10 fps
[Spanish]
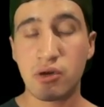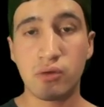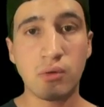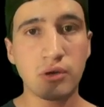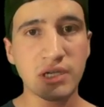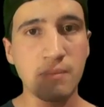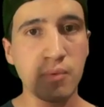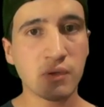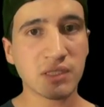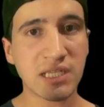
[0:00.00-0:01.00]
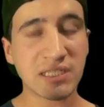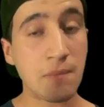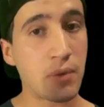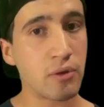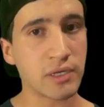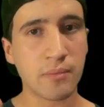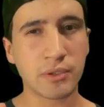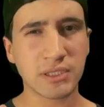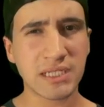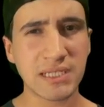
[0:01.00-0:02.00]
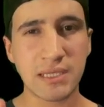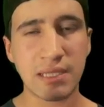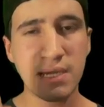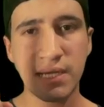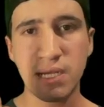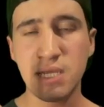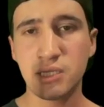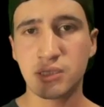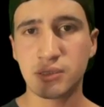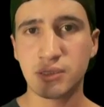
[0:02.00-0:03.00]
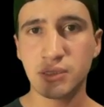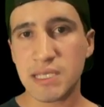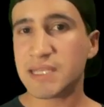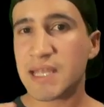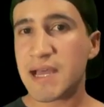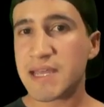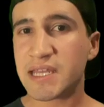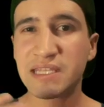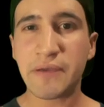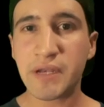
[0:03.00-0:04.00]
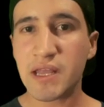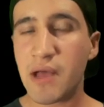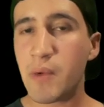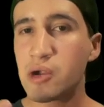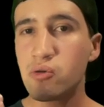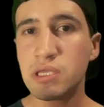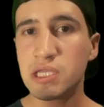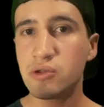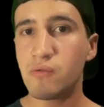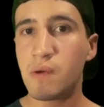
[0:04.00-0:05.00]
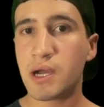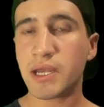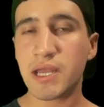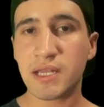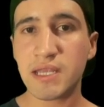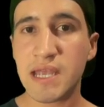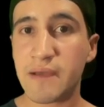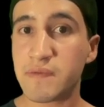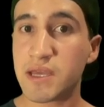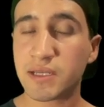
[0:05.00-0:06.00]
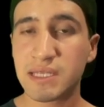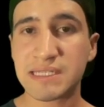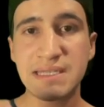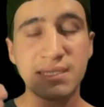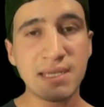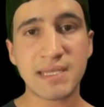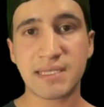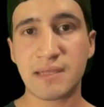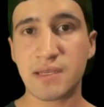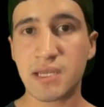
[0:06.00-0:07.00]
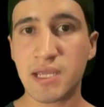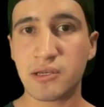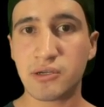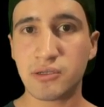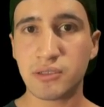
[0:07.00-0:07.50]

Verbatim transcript: hubo reportes, pero reportes de granizo. Y esta inestabilidad va a continuar el día viernes 13 de enero,